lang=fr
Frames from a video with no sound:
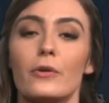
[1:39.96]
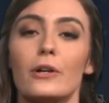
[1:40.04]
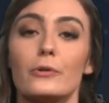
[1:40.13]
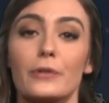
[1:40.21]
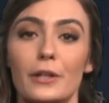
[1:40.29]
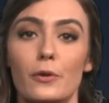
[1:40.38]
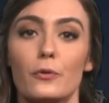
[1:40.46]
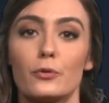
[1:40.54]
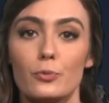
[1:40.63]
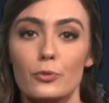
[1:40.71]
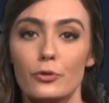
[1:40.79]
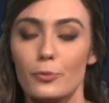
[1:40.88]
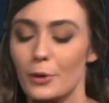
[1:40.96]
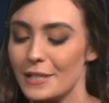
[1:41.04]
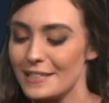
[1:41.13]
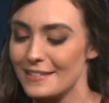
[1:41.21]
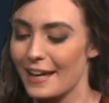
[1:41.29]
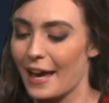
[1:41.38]
le triomphe du mouvement
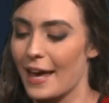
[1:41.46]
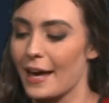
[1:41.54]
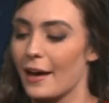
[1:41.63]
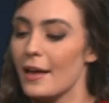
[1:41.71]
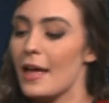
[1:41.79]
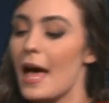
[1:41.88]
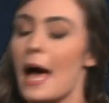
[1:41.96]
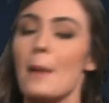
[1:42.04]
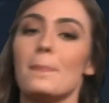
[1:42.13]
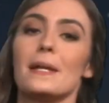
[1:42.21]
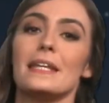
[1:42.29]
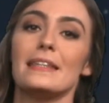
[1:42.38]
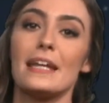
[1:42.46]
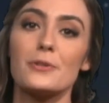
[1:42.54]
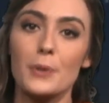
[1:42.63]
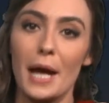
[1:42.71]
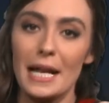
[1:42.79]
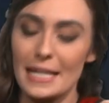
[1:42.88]
littéraire appelé
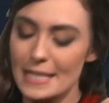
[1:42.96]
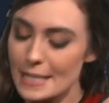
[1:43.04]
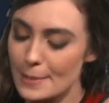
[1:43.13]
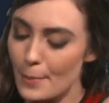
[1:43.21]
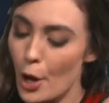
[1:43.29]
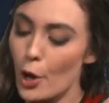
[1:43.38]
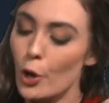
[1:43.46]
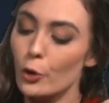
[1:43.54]
naturalisme,